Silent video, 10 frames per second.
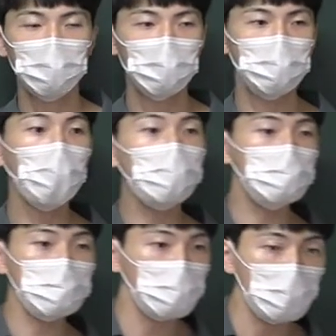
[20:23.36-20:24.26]
뭐가
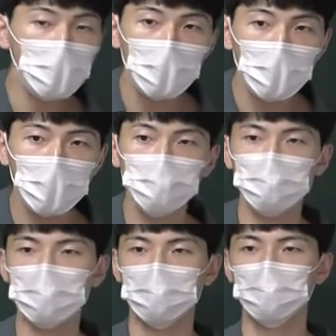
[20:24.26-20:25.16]
잘못된 거야? 라고
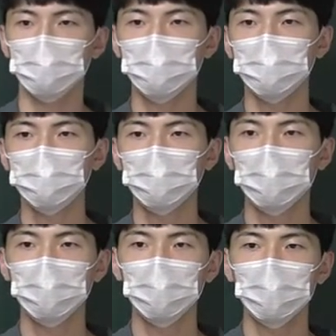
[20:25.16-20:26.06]
물어봤다는 거예요.
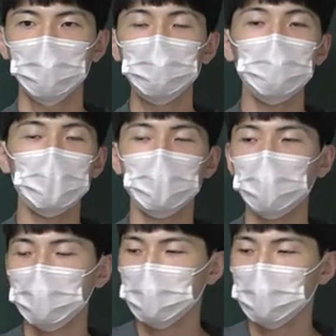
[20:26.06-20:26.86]
무슨 말이에요?